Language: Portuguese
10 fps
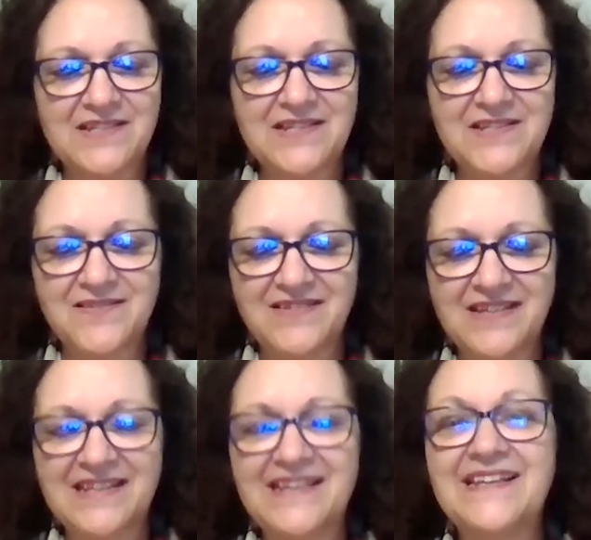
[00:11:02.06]
a gente
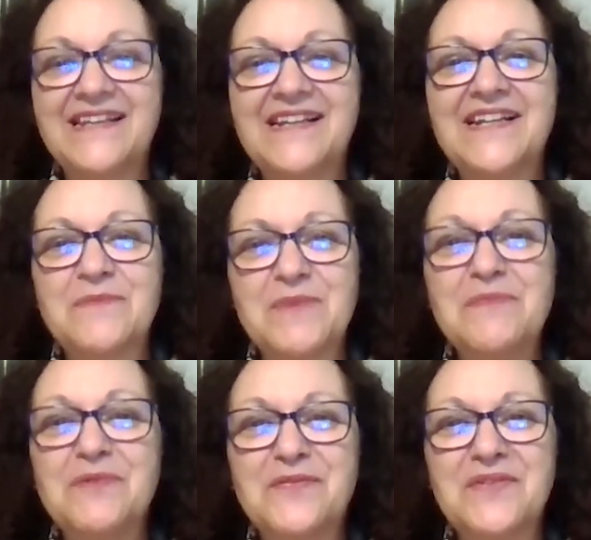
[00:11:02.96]
vê que ele era
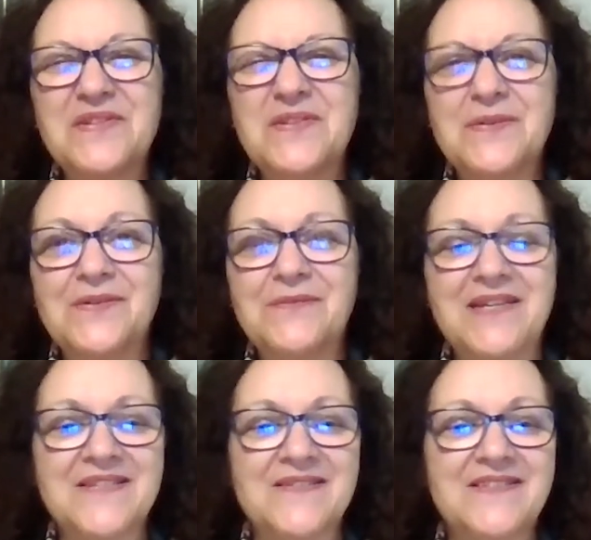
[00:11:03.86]
bem professor
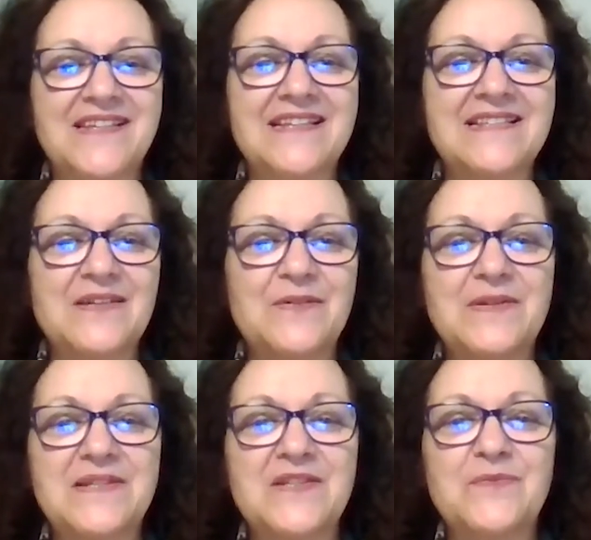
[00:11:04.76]
mesmo, tinha essa
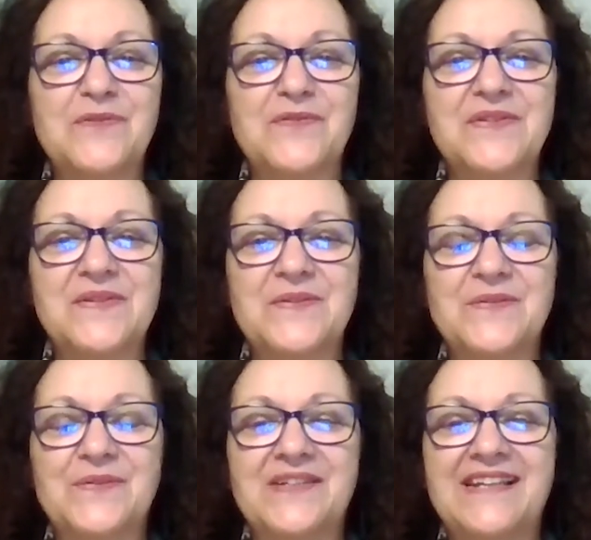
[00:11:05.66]
coisa de
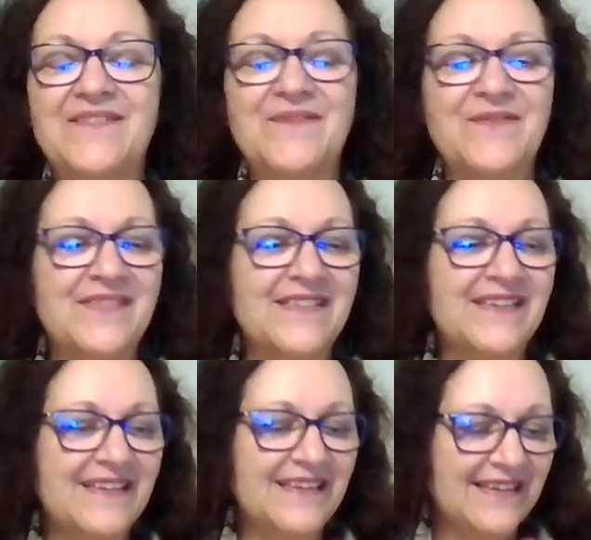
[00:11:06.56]
professor, né?
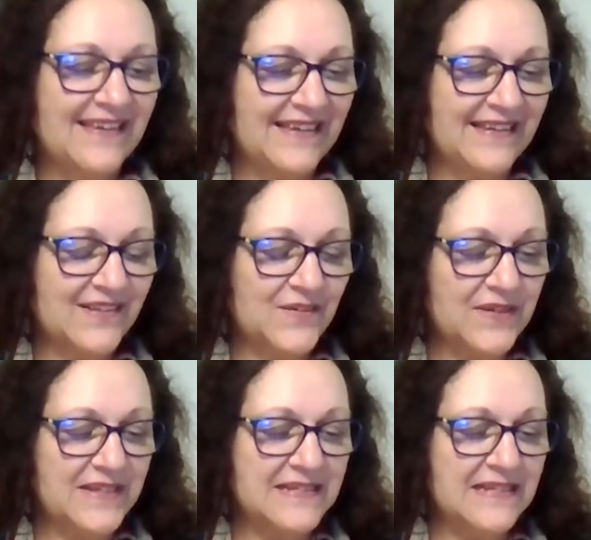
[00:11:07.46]
Então
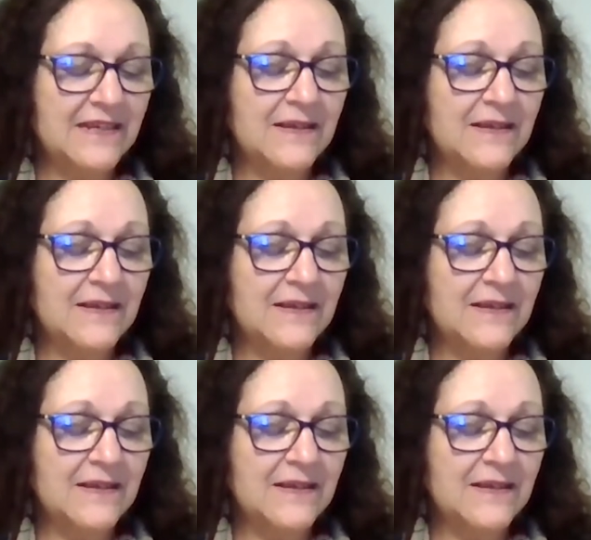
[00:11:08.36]
esse